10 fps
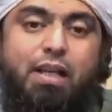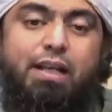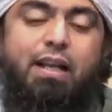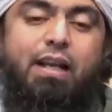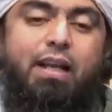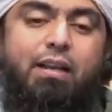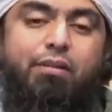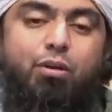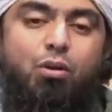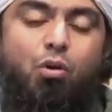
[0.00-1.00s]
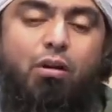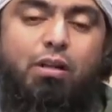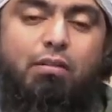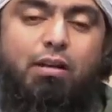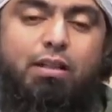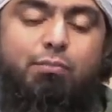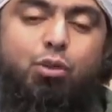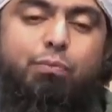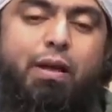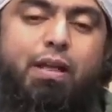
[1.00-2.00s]
जाकिर नायक ने एक वीडियो रिकॉर्ड करवाई थी
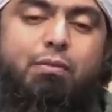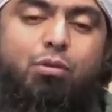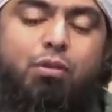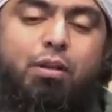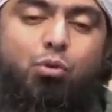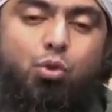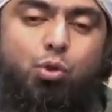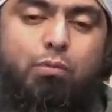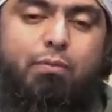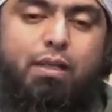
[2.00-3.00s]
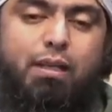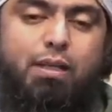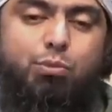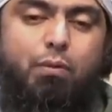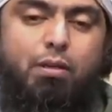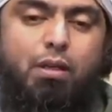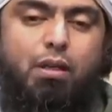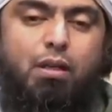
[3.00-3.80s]
बहुत पहले भी उन्होंने उर्दू में भी इंग्लिश में भी